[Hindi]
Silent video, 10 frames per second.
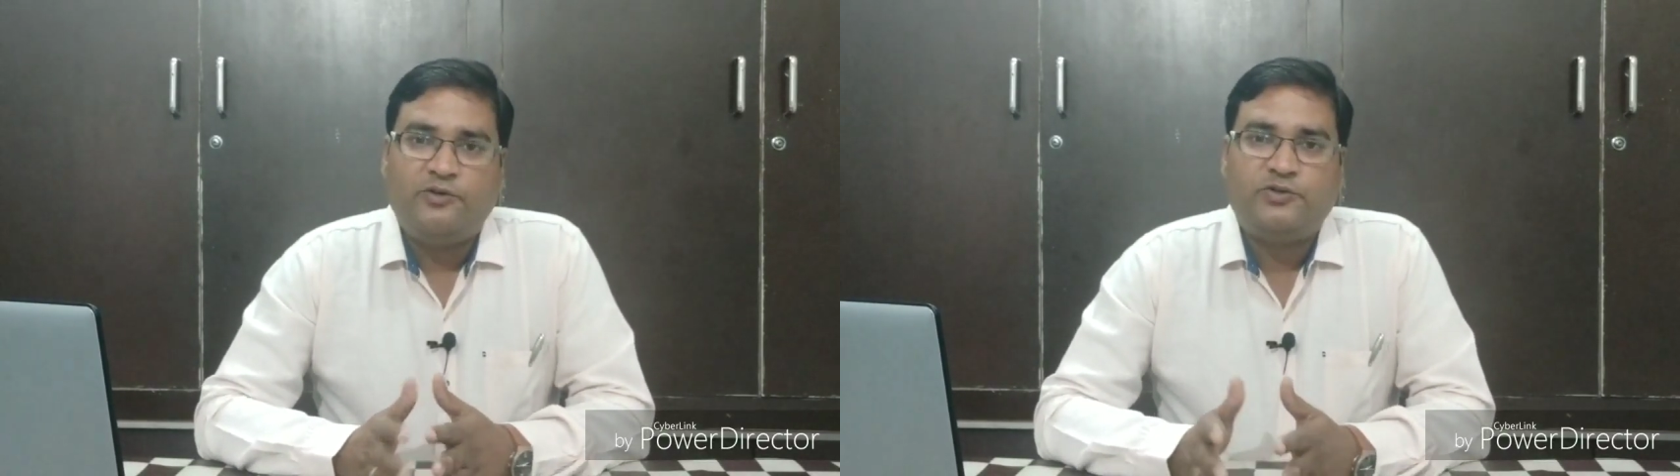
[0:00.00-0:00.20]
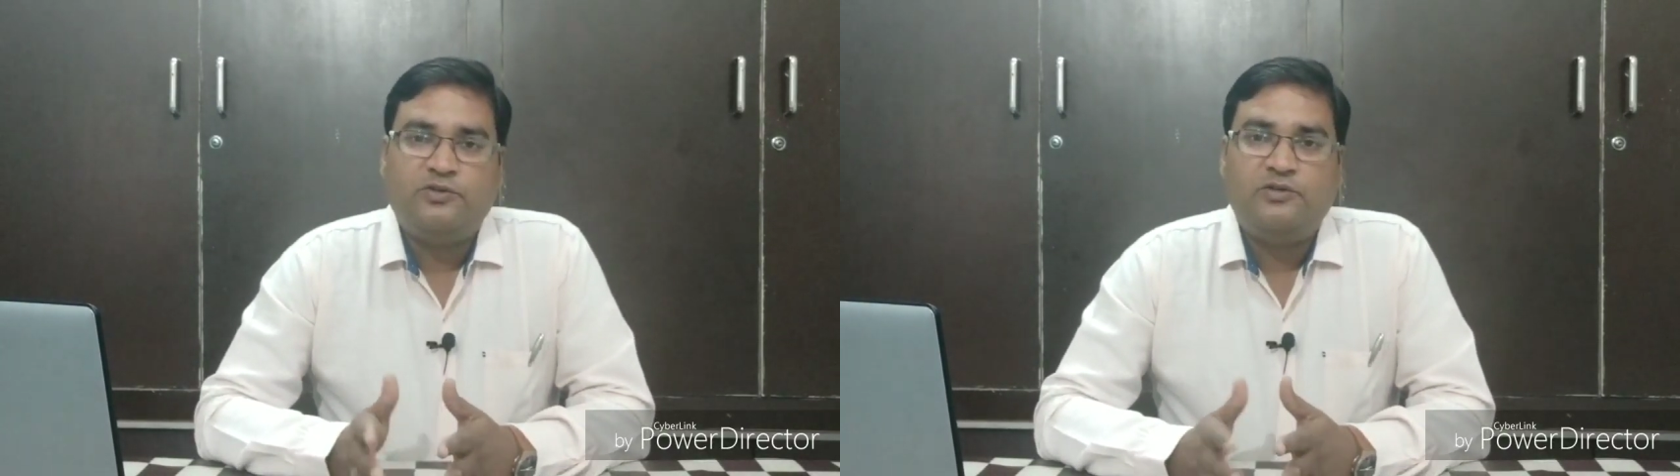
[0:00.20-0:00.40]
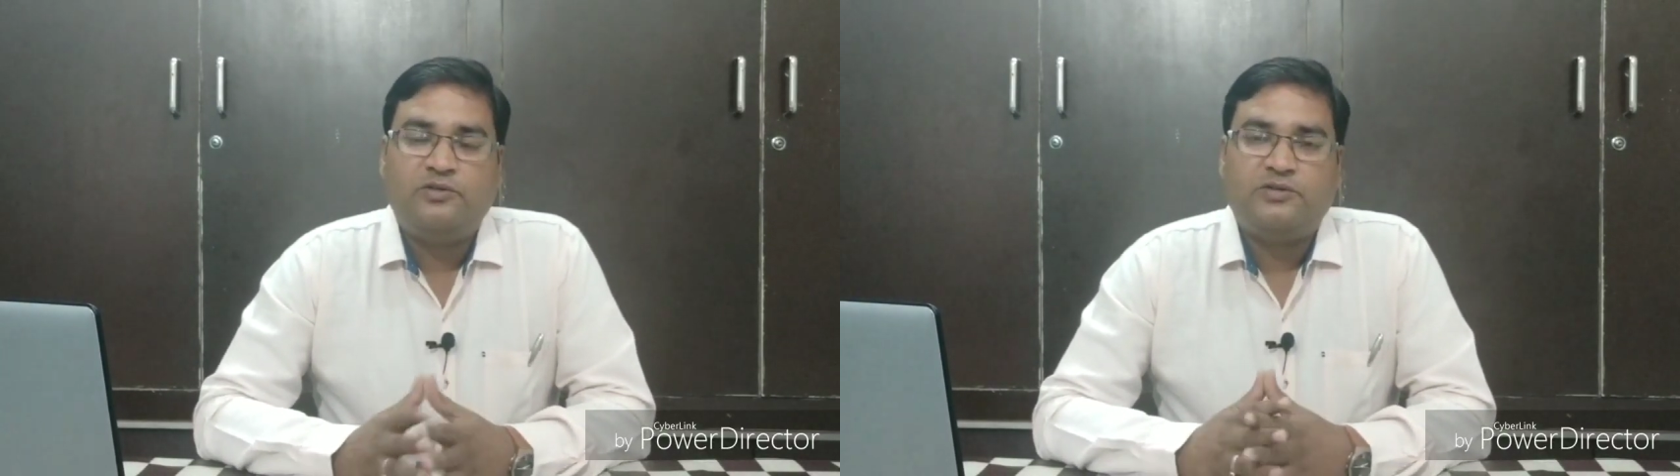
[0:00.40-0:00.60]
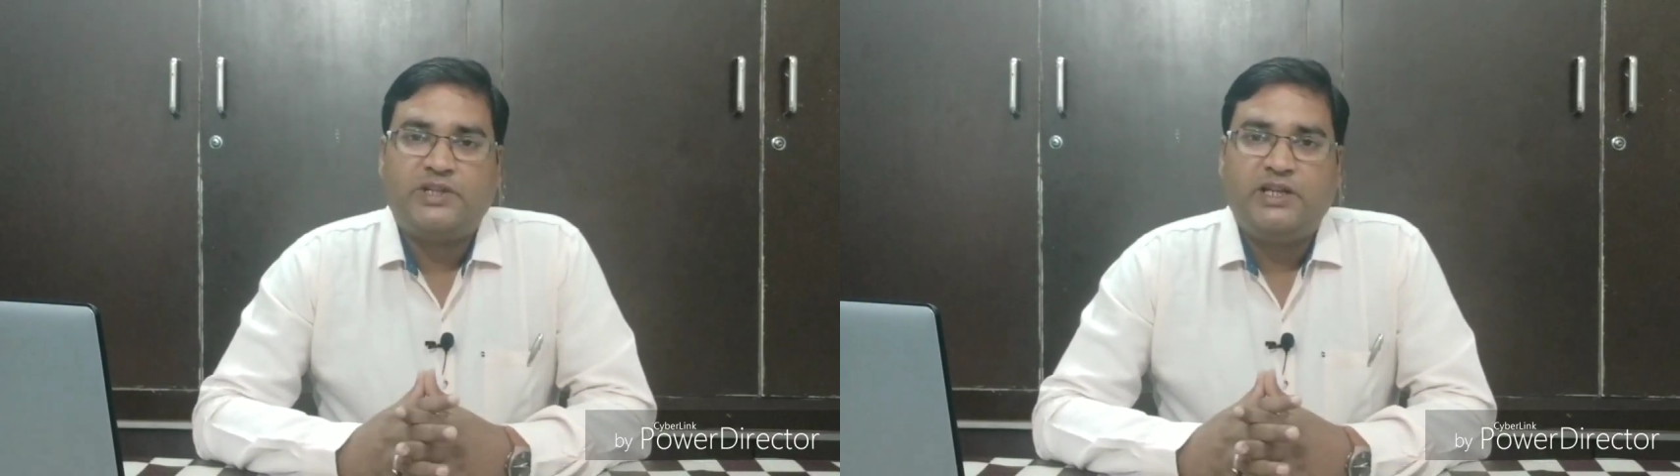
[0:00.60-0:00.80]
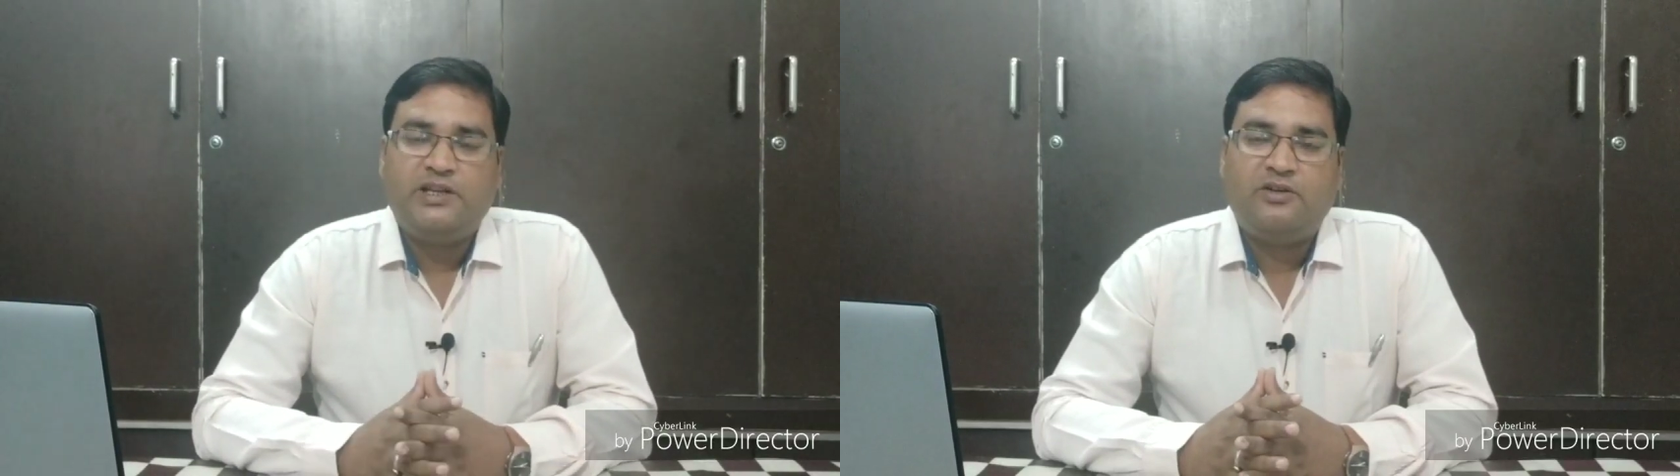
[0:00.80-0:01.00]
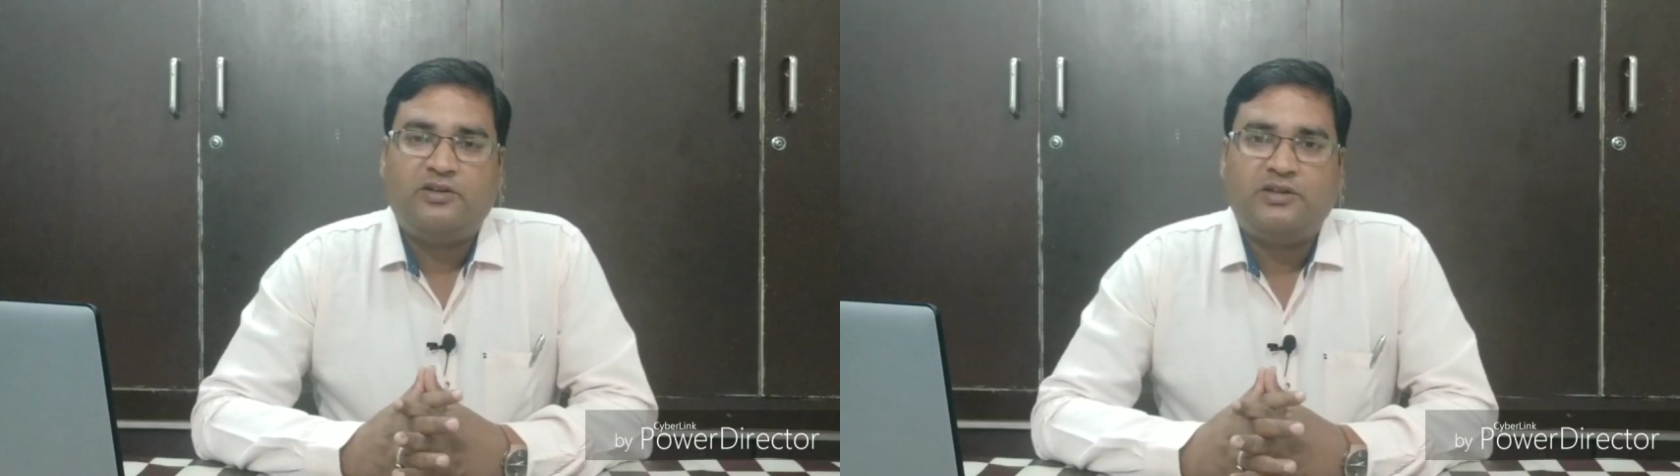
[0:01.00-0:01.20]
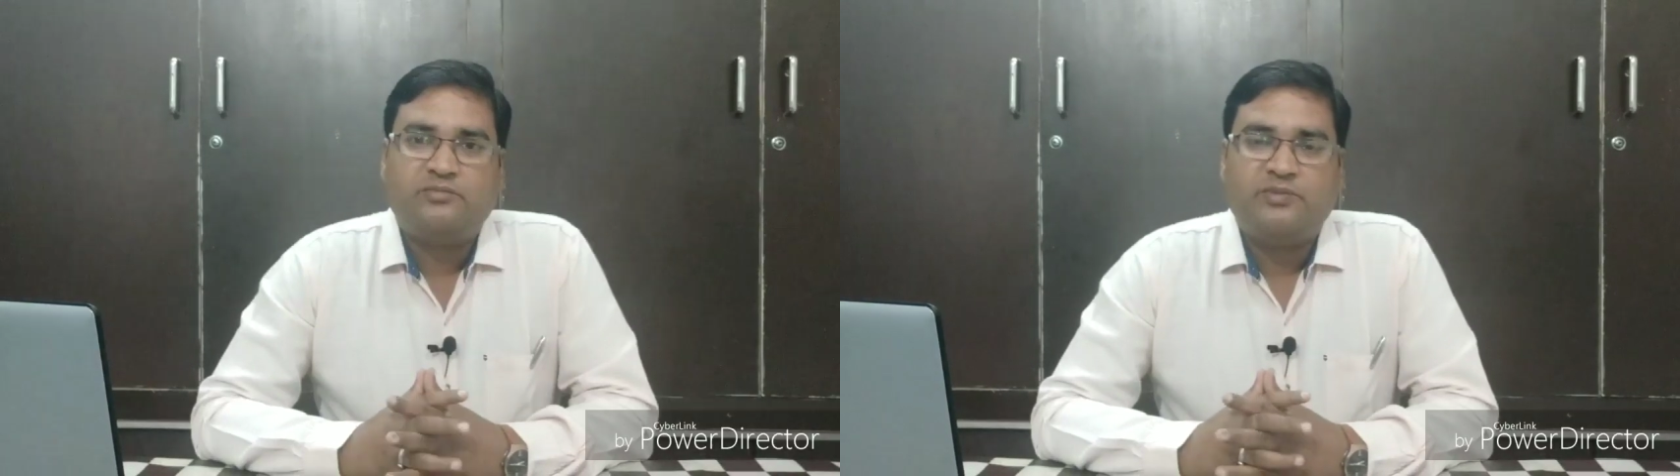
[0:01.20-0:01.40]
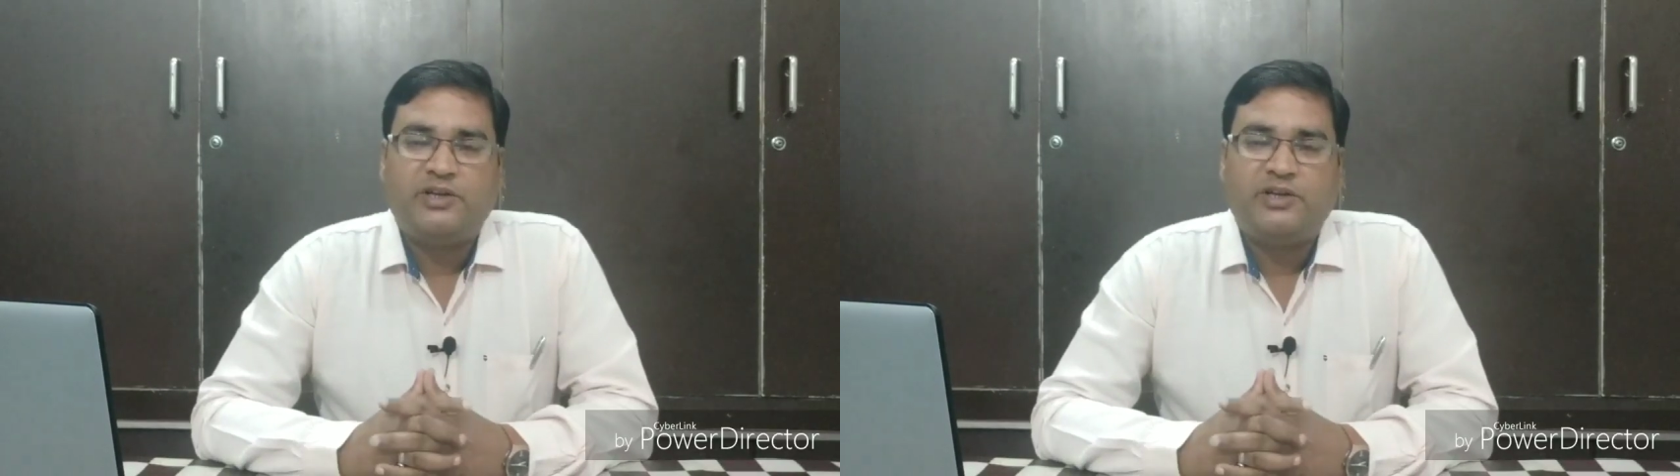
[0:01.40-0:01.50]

उसको लोग देंगे और